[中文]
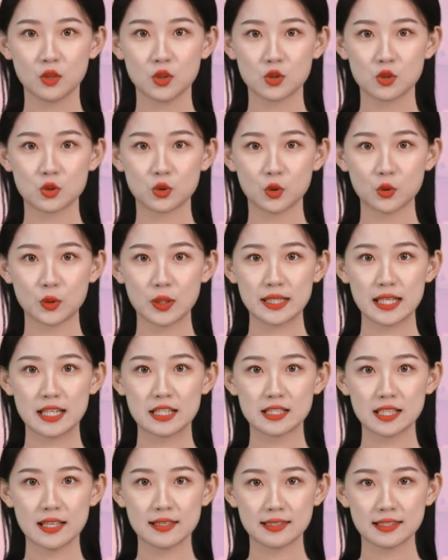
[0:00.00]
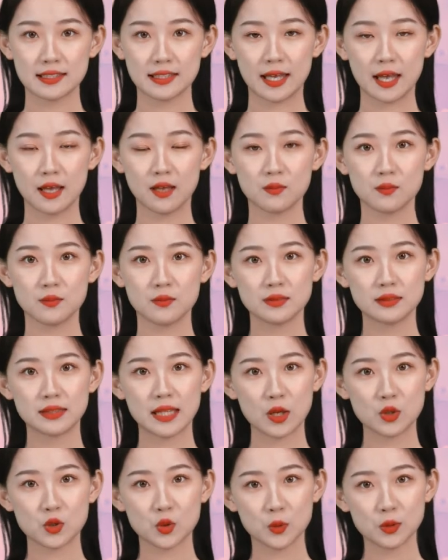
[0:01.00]
周水莲站起来，
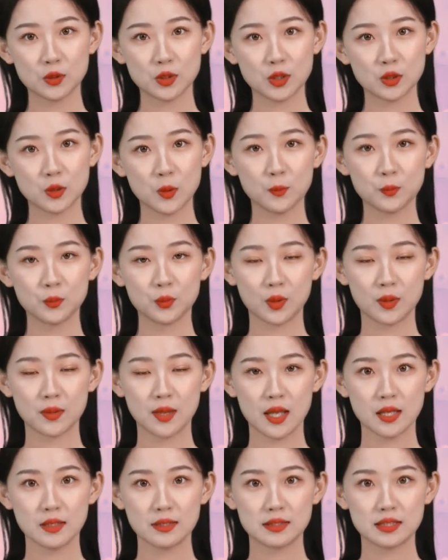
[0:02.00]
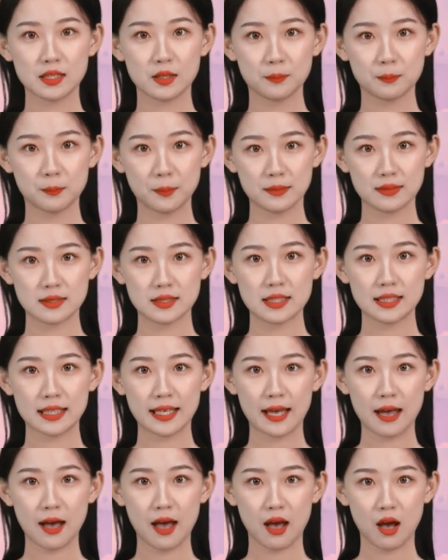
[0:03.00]
拿出蒸笼布将盆子
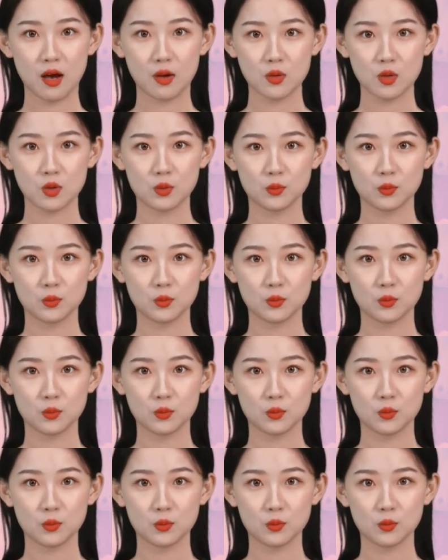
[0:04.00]
盖好。